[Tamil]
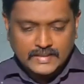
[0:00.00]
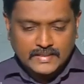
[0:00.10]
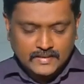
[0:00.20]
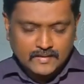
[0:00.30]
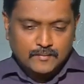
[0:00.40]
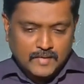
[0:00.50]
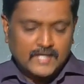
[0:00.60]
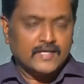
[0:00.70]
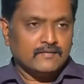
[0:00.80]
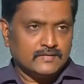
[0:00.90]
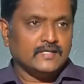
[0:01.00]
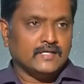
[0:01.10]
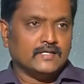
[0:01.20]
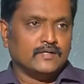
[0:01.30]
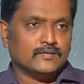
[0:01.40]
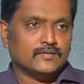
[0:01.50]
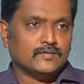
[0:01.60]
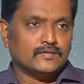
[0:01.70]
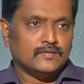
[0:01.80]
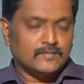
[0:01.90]
நீங்க மாயாவதி
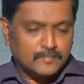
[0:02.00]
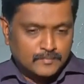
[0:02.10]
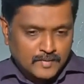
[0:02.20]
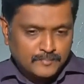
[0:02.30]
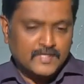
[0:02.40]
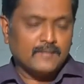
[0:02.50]
கிட்டையும் மம்தா